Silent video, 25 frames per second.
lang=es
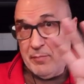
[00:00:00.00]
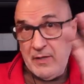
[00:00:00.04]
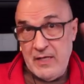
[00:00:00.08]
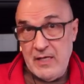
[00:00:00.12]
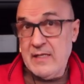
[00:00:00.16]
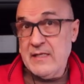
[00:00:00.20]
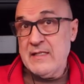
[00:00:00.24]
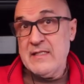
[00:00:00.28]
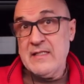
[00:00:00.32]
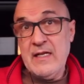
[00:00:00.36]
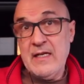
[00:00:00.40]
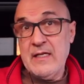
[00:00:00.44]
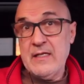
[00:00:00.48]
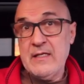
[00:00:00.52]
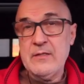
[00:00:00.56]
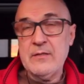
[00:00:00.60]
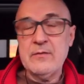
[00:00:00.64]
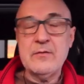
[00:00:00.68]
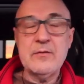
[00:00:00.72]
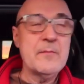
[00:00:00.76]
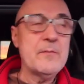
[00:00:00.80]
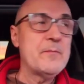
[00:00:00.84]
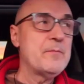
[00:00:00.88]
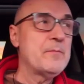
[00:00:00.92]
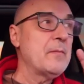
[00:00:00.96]
piensan
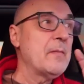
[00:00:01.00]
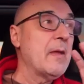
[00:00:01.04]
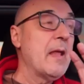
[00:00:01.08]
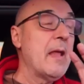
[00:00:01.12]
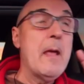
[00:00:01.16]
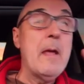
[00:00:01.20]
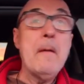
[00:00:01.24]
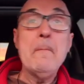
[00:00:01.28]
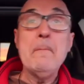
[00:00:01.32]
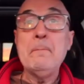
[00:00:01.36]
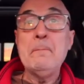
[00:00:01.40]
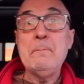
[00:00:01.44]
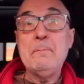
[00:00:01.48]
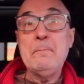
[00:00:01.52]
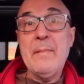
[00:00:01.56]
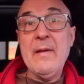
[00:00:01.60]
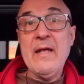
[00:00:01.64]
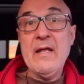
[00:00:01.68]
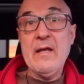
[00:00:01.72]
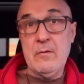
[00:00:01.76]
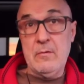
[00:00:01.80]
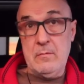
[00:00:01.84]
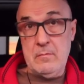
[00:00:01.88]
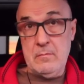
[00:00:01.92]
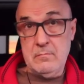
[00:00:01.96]
esto.
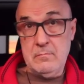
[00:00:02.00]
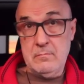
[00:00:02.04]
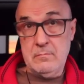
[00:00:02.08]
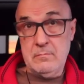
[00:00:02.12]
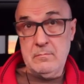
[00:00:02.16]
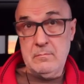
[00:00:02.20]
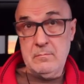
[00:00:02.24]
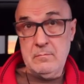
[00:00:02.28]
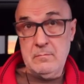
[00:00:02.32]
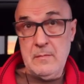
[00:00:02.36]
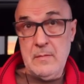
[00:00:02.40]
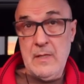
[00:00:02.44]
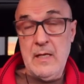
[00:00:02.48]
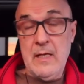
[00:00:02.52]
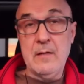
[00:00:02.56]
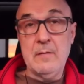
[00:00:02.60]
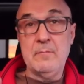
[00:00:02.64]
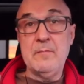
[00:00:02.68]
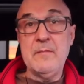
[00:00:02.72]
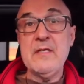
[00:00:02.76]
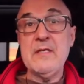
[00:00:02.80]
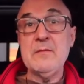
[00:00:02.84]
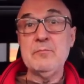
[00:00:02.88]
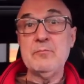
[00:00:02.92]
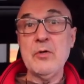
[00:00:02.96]
Pero al
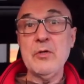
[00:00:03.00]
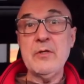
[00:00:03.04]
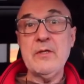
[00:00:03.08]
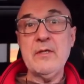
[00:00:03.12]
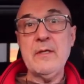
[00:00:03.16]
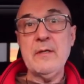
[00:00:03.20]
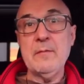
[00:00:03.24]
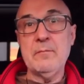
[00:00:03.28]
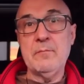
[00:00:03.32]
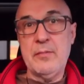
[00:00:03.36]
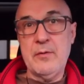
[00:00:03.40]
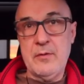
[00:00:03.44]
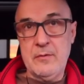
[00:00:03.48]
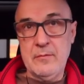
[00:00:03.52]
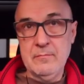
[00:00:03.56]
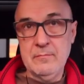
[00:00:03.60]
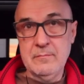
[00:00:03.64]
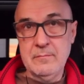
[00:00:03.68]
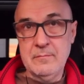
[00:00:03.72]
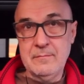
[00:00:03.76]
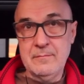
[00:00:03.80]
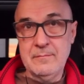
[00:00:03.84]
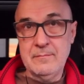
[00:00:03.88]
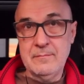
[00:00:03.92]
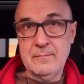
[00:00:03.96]
mismo tiempo,
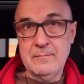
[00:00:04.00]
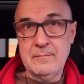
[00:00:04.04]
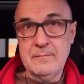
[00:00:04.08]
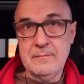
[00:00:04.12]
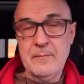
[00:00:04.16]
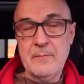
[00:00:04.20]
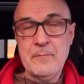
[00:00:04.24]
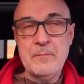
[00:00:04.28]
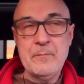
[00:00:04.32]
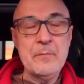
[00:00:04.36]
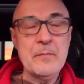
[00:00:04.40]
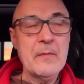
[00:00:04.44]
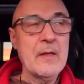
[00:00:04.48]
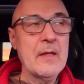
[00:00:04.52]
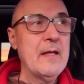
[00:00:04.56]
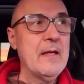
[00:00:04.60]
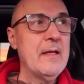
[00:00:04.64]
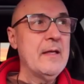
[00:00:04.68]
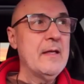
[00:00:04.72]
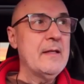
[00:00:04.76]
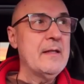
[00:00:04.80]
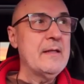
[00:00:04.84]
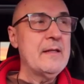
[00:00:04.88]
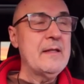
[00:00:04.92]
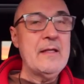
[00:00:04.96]

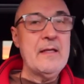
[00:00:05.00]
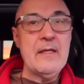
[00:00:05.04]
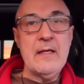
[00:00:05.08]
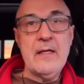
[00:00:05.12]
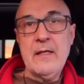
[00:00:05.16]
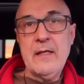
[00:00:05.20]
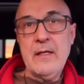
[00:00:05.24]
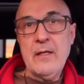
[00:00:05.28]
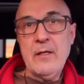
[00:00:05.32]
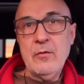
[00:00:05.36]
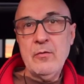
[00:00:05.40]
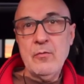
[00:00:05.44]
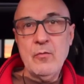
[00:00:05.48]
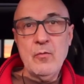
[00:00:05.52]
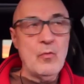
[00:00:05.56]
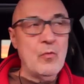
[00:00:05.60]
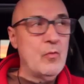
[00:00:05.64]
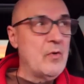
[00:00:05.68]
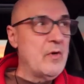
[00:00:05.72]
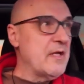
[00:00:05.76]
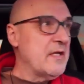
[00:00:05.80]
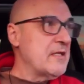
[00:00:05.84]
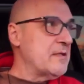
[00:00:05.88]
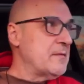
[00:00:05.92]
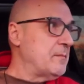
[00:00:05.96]
tienen
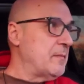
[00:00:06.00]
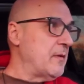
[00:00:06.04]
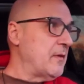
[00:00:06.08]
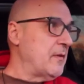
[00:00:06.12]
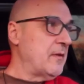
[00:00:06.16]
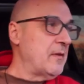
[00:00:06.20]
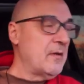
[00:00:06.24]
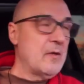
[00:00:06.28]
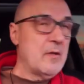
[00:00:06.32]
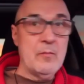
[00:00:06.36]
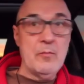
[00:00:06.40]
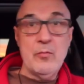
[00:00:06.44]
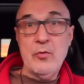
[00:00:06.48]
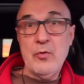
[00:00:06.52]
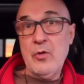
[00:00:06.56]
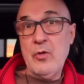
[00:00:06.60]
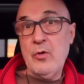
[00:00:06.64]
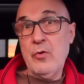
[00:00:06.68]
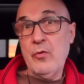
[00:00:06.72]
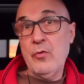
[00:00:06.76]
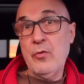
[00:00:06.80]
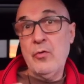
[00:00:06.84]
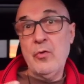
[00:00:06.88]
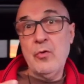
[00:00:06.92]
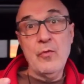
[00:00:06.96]
una especie como
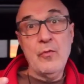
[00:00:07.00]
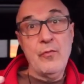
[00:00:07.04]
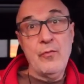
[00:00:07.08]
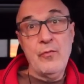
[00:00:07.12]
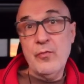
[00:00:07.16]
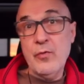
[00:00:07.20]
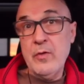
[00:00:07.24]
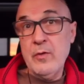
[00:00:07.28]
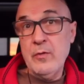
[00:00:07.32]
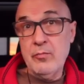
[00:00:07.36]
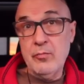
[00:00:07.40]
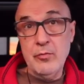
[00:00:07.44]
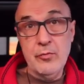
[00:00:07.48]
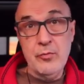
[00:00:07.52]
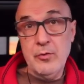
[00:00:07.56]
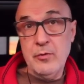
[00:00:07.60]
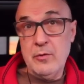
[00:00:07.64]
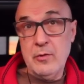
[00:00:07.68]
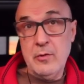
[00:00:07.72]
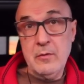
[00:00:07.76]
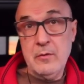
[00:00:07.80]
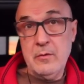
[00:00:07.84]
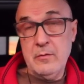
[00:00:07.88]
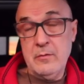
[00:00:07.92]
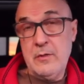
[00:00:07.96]
de odio
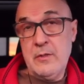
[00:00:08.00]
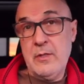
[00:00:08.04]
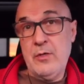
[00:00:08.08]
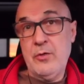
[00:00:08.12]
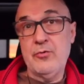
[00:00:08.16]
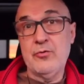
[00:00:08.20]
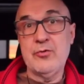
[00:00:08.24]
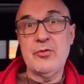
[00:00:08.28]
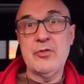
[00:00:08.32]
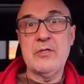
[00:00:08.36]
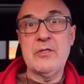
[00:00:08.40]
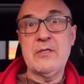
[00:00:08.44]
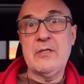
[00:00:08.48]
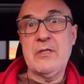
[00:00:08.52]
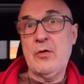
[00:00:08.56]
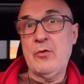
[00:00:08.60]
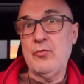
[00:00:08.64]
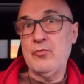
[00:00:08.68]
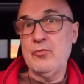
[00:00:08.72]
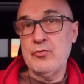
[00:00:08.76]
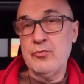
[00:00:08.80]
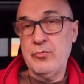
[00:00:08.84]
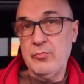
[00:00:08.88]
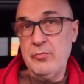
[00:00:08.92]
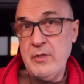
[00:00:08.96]
furibundo contra los
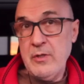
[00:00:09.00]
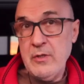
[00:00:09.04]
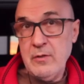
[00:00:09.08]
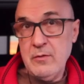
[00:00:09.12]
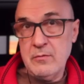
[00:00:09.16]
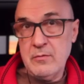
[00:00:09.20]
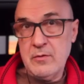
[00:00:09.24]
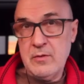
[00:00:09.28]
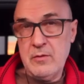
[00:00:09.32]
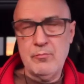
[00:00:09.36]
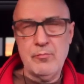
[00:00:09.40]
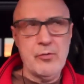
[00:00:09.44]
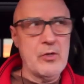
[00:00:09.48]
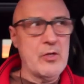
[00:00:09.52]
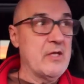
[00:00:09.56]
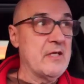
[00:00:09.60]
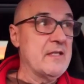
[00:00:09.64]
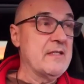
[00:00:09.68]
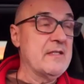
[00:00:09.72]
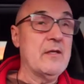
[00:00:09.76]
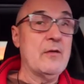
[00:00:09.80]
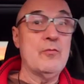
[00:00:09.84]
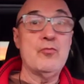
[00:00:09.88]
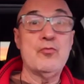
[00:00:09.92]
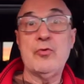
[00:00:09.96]
Estados Unidos y porque
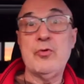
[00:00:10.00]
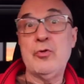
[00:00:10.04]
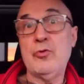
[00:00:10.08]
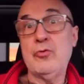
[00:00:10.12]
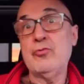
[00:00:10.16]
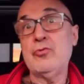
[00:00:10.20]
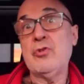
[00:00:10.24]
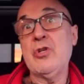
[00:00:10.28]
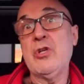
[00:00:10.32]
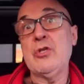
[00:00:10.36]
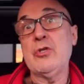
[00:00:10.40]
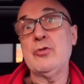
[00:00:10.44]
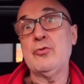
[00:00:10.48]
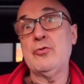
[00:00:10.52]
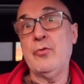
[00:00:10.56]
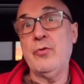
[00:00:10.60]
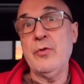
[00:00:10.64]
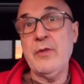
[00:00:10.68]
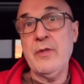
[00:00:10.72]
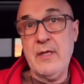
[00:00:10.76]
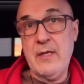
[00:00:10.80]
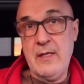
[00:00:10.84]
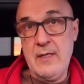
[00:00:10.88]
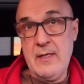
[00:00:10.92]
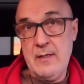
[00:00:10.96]
Estados Unidos les
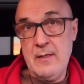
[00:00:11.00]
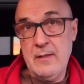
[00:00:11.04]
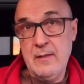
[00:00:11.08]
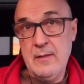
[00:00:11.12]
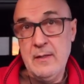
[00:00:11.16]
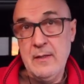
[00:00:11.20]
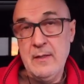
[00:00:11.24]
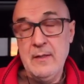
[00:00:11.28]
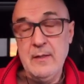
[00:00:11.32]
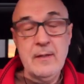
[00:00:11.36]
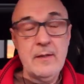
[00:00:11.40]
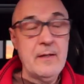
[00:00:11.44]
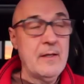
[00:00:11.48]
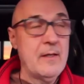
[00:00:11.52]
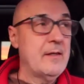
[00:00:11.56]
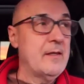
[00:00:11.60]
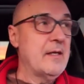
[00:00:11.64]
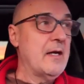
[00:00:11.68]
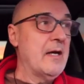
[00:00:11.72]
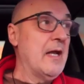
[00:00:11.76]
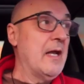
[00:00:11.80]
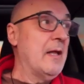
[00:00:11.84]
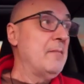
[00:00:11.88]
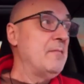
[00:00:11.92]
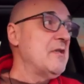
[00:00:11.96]
odia. Es
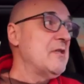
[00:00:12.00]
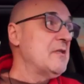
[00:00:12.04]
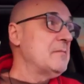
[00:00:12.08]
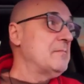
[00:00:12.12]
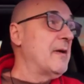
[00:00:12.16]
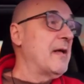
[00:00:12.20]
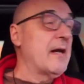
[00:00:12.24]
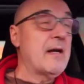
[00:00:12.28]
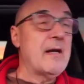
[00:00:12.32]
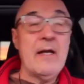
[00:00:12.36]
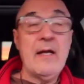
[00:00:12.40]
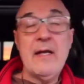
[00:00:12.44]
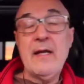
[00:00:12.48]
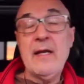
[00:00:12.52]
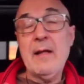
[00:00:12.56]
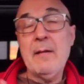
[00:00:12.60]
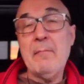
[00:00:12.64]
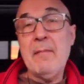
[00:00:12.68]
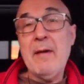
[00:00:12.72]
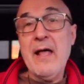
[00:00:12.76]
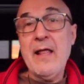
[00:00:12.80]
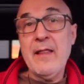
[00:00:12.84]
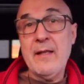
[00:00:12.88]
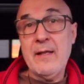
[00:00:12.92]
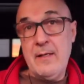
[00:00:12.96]
decir, la misma reina
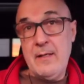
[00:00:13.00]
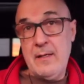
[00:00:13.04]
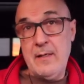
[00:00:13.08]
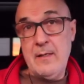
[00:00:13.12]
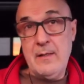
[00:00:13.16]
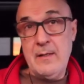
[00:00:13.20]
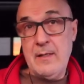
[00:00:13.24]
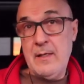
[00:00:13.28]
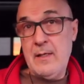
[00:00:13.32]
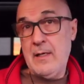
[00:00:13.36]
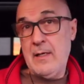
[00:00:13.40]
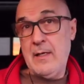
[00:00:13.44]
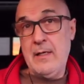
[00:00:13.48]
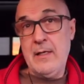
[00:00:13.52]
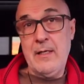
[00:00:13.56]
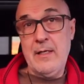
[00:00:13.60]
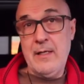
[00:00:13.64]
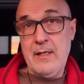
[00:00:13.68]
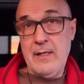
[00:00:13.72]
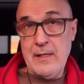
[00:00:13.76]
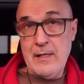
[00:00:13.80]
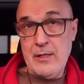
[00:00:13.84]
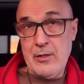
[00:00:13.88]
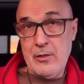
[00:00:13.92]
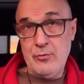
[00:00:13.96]
madre de la
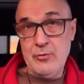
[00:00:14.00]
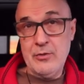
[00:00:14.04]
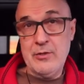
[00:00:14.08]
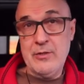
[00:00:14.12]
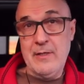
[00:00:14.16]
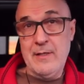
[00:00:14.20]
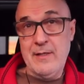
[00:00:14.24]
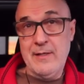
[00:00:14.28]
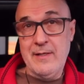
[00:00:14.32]
leyenda rosa,